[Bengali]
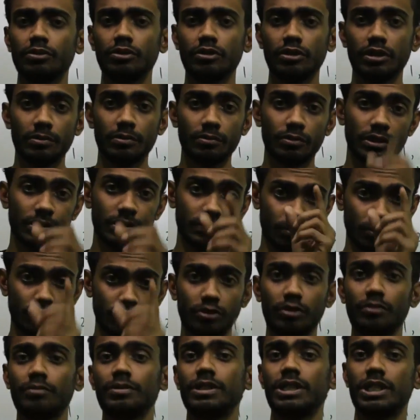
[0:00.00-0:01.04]
পদ্ধতির মধ্যে
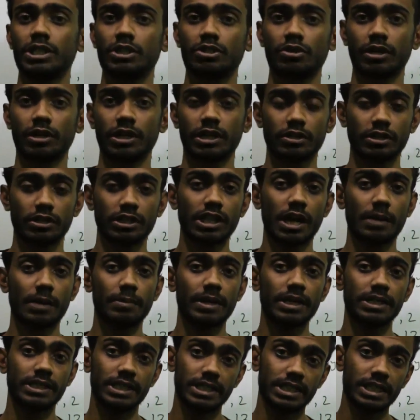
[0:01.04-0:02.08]
প্রথম যে সংখ্যাটা অর্থাৎ
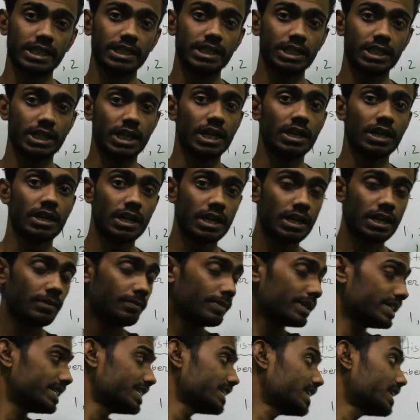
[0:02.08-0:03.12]
আমরা যেটা দিয়ে
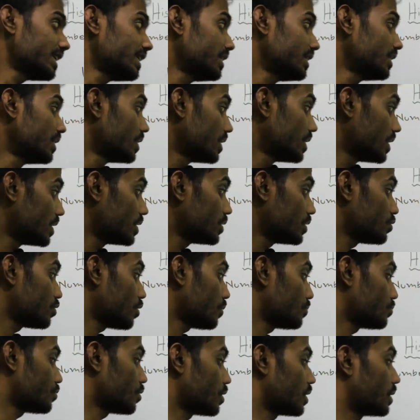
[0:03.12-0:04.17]
বেসিক্যালি
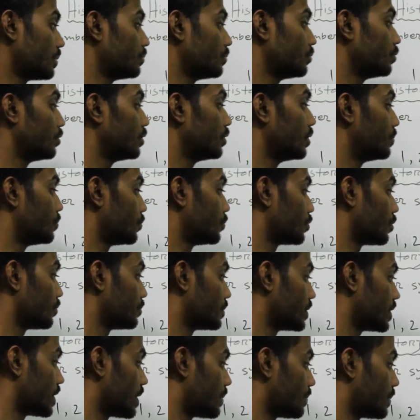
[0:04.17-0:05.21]
সব সংখ্যা পদ্ধতির প্রথম
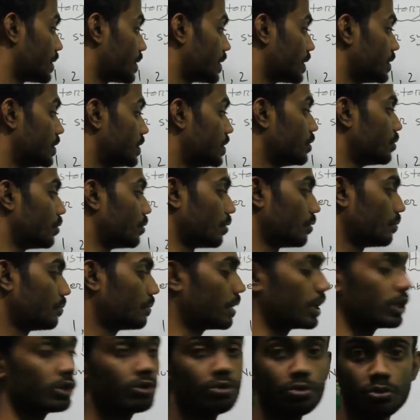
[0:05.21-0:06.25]
যে নাম্বারটা জিরো
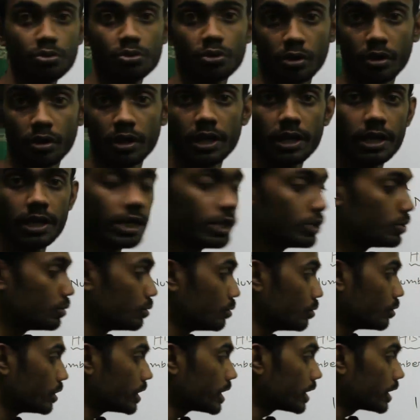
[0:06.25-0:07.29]
বা শূন্য এই
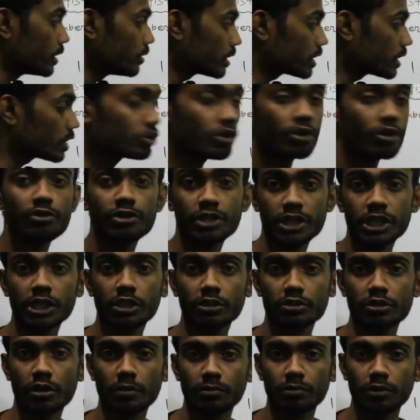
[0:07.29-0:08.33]
শূন্য এটা কিন্তু একটা সংস্কৃত
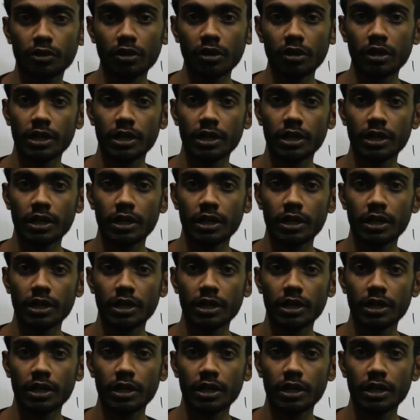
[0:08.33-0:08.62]
শব্দ